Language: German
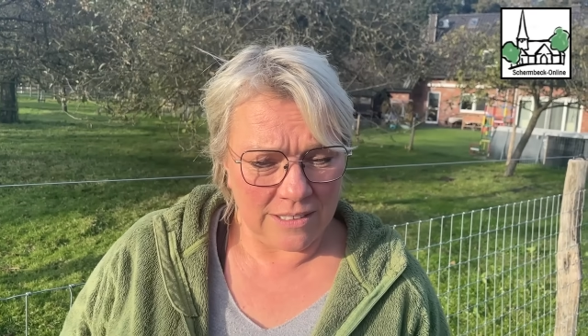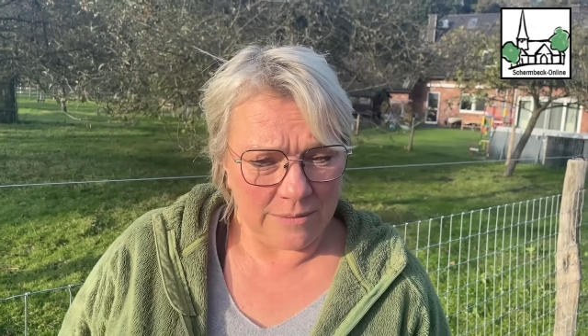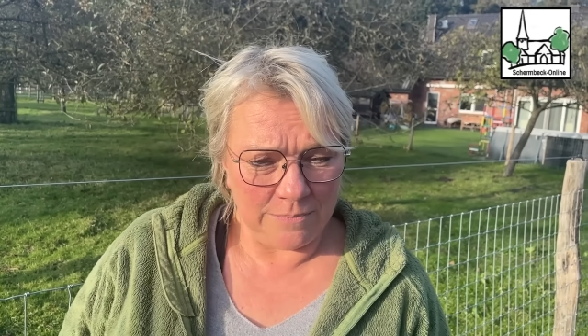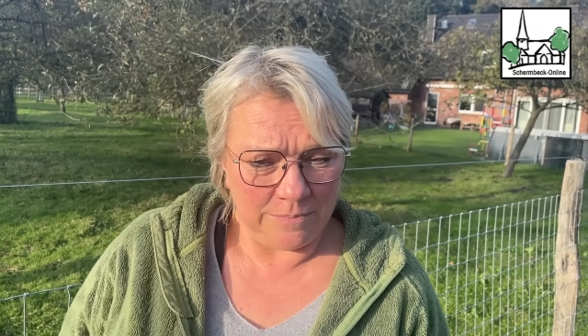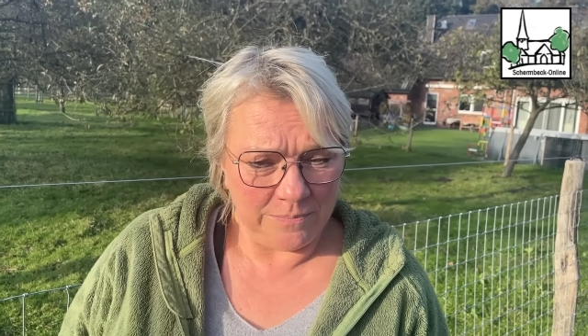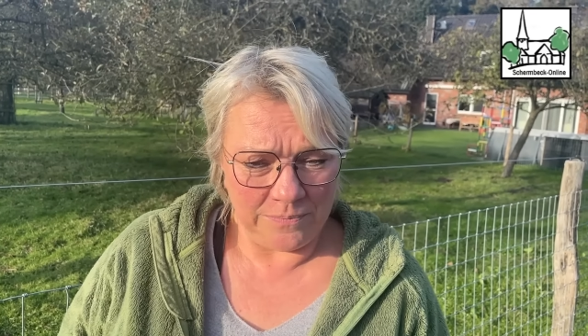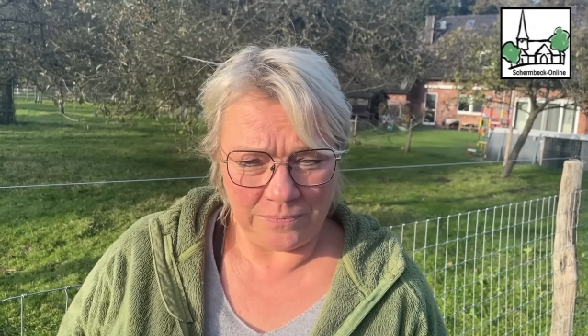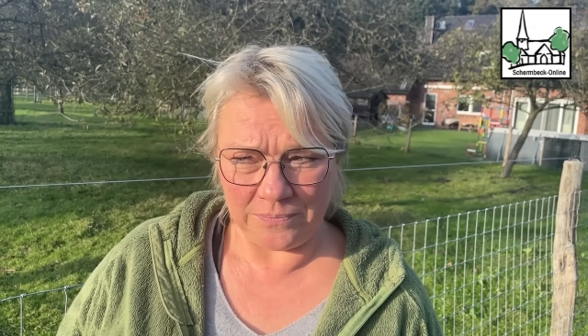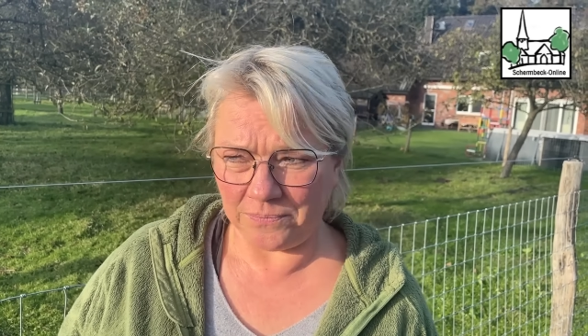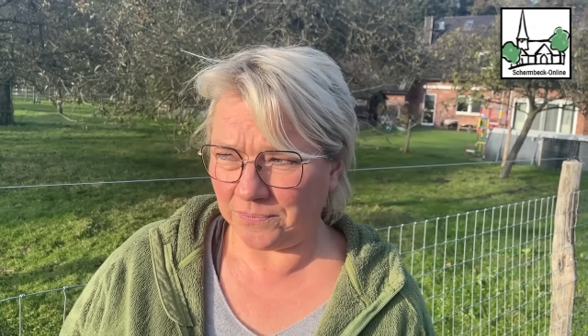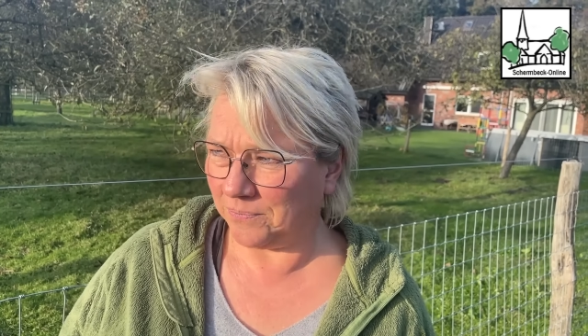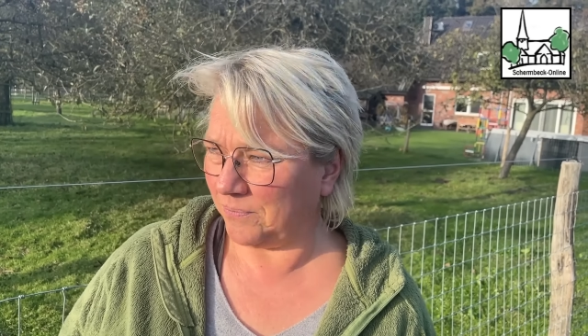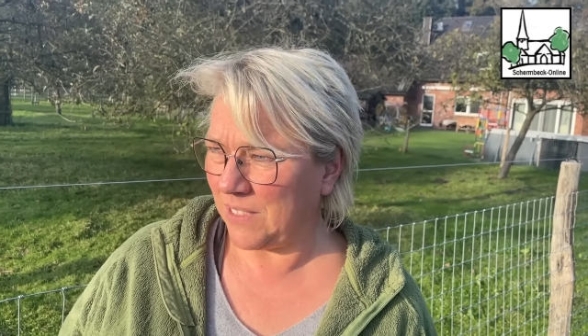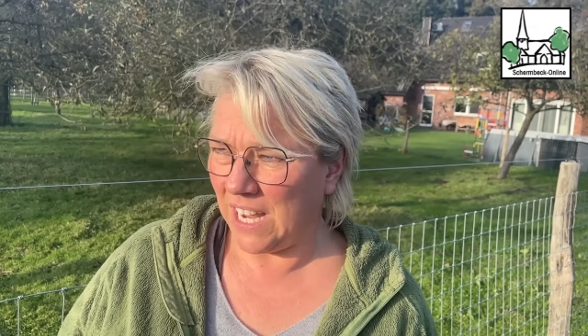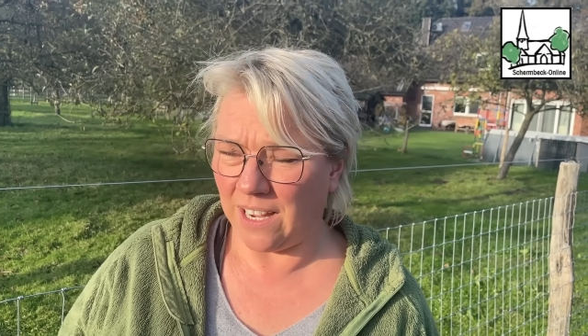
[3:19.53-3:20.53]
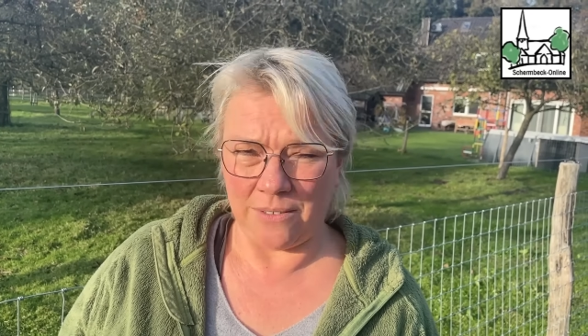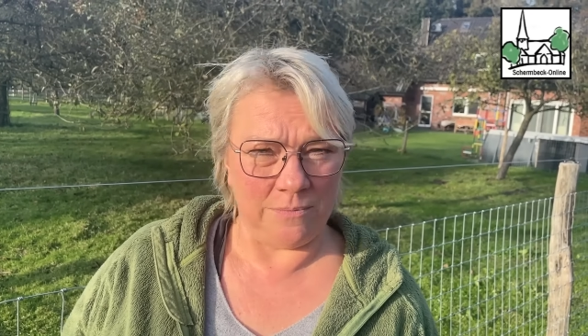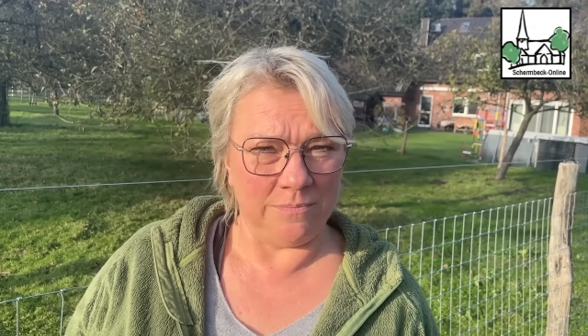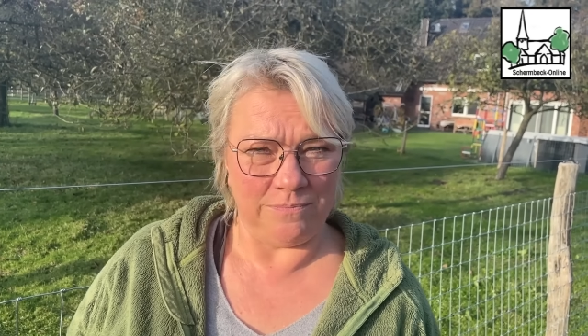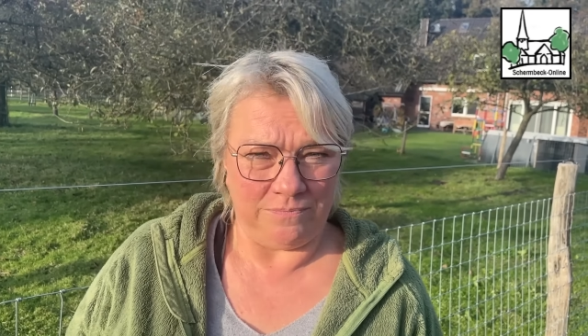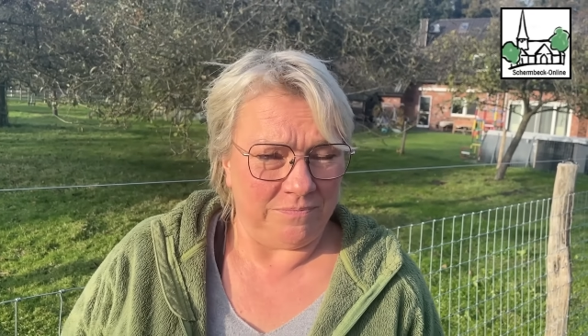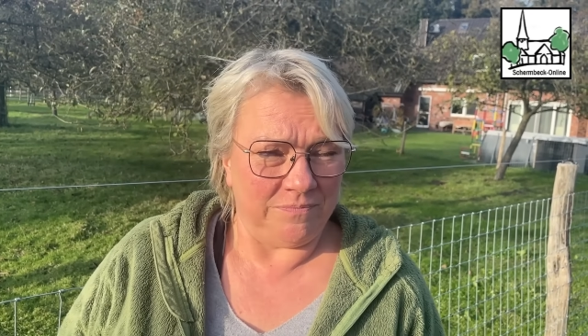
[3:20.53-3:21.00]
ähm, ja,
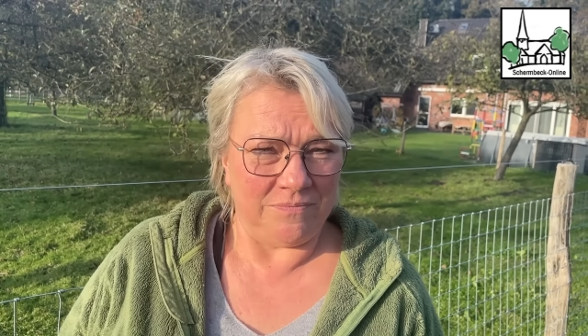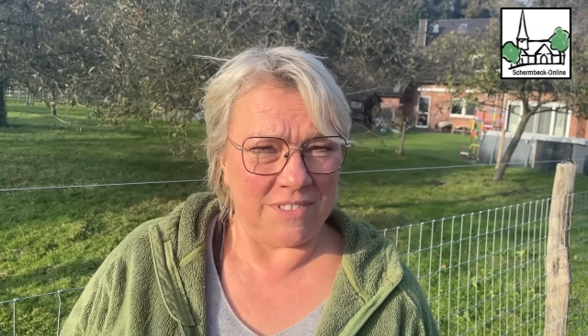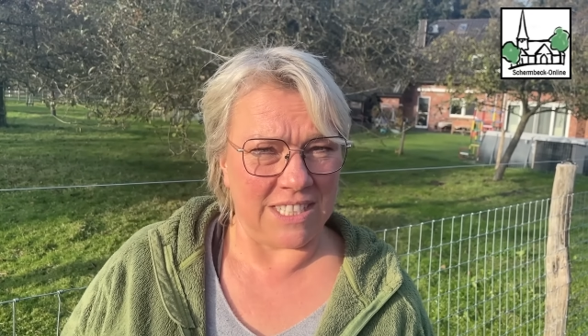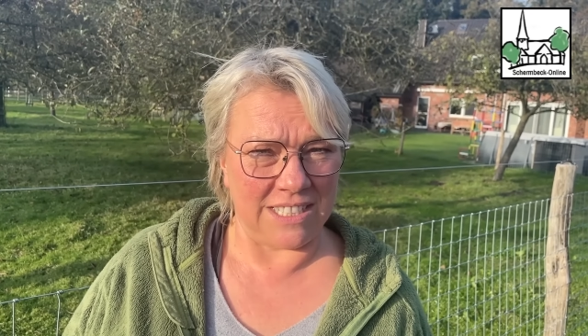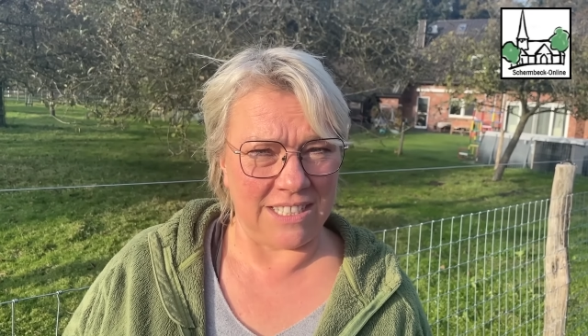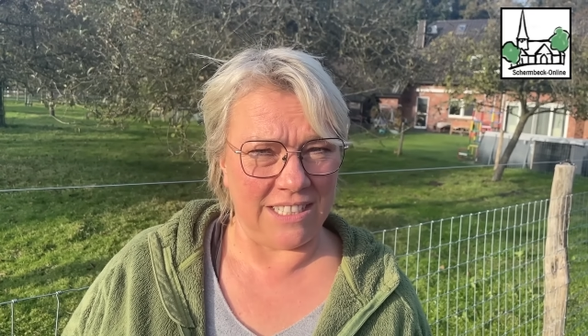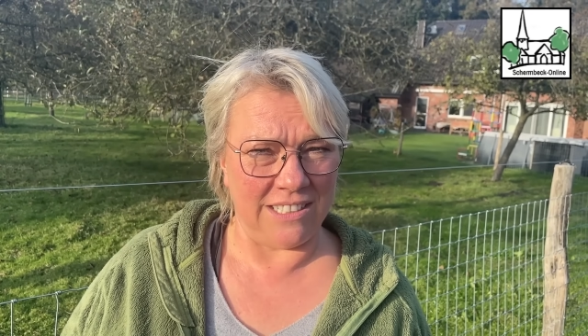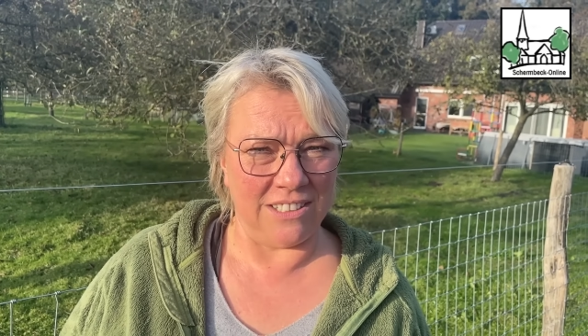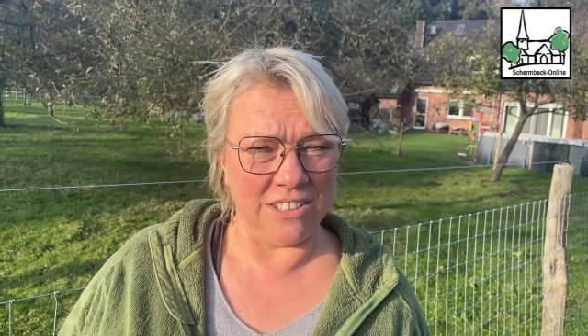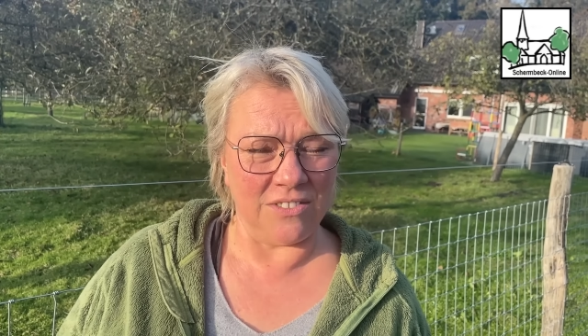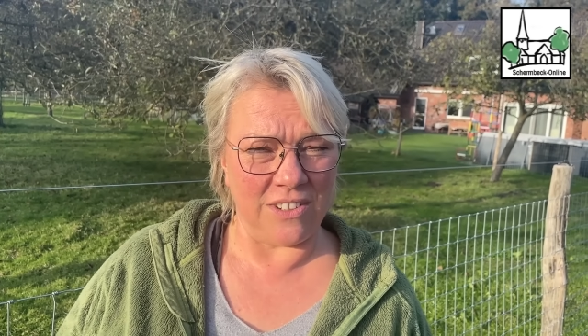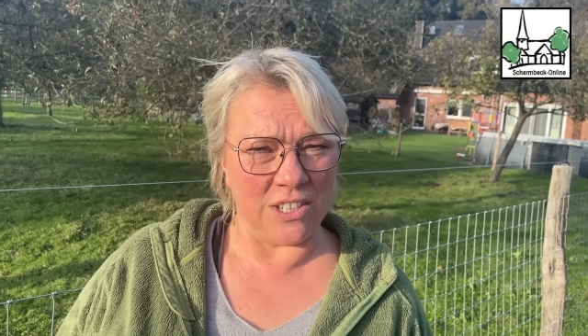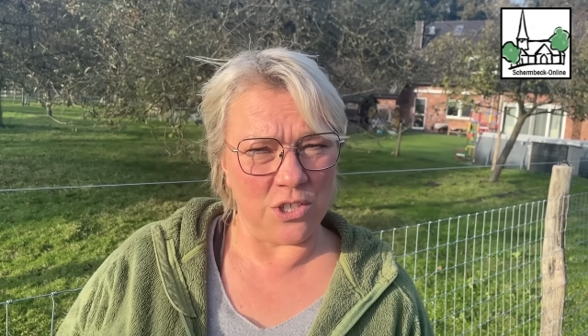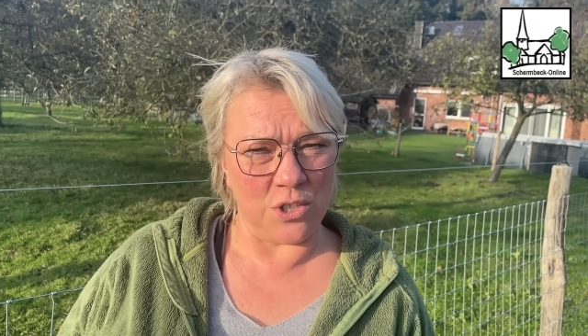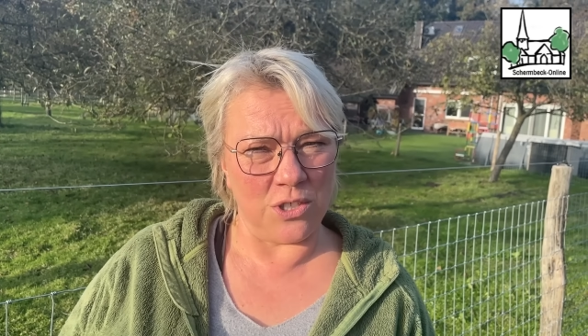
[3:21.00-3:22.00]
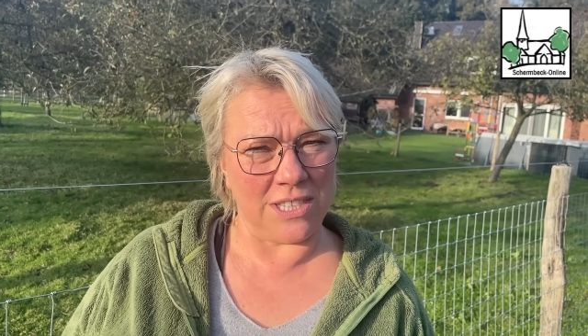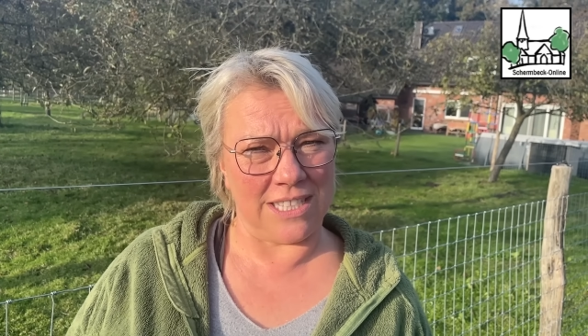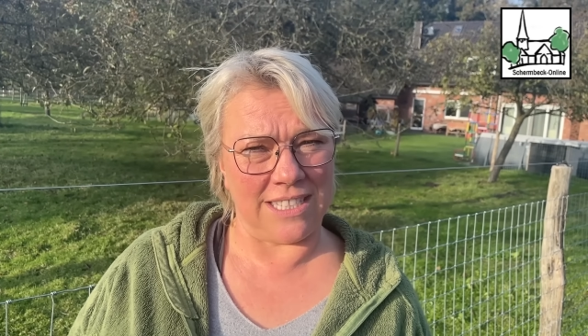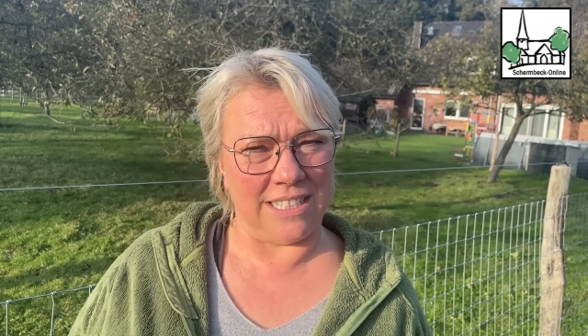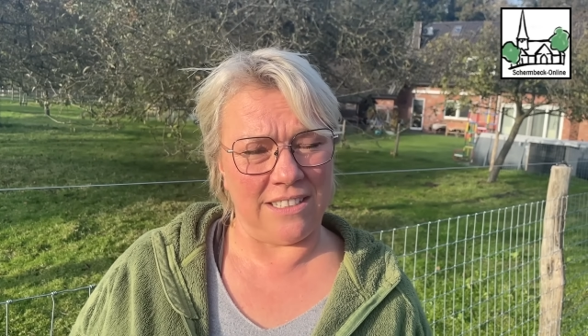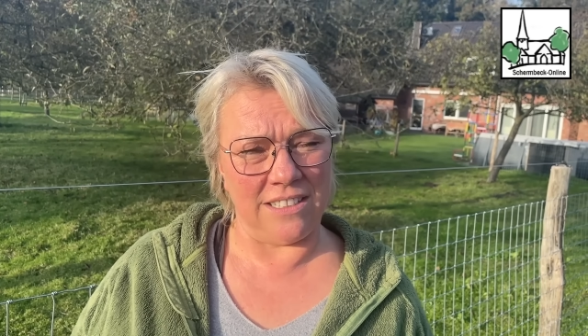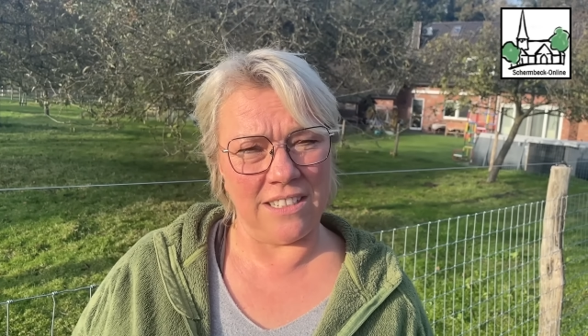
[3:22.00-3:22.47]
dass die irgendwie
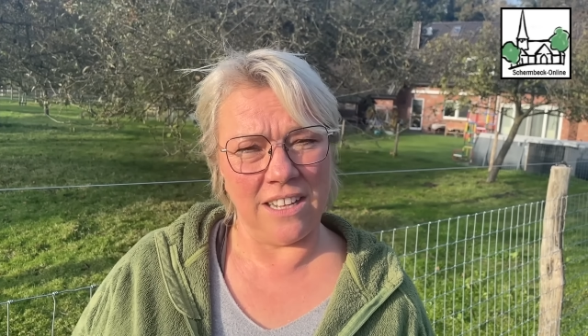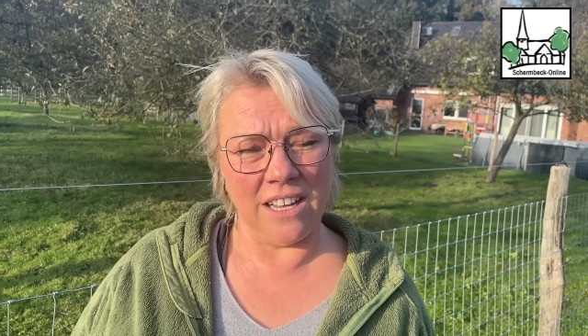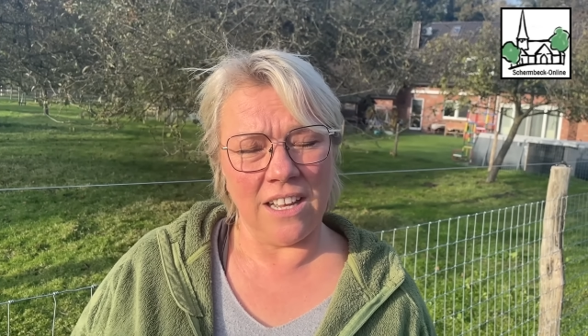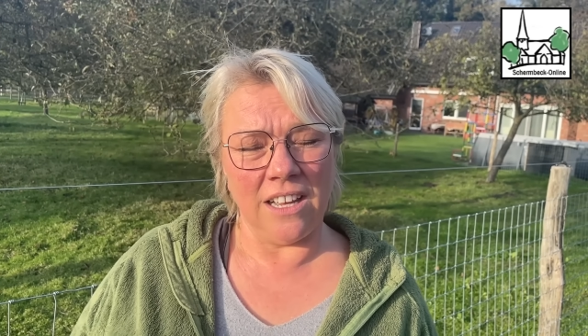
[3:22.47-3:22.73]
geschützt sind.